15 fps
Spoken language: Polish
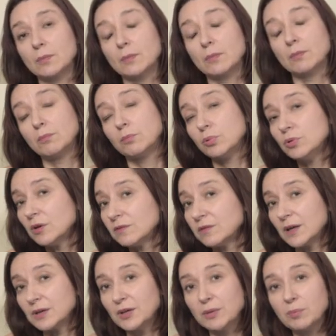
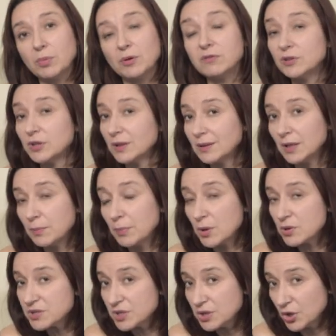budowanie powojennej
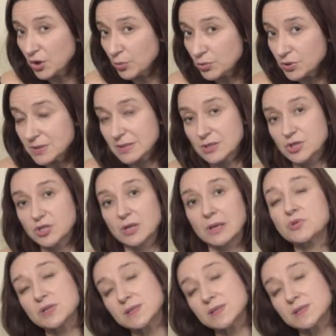Polski komunistycznej.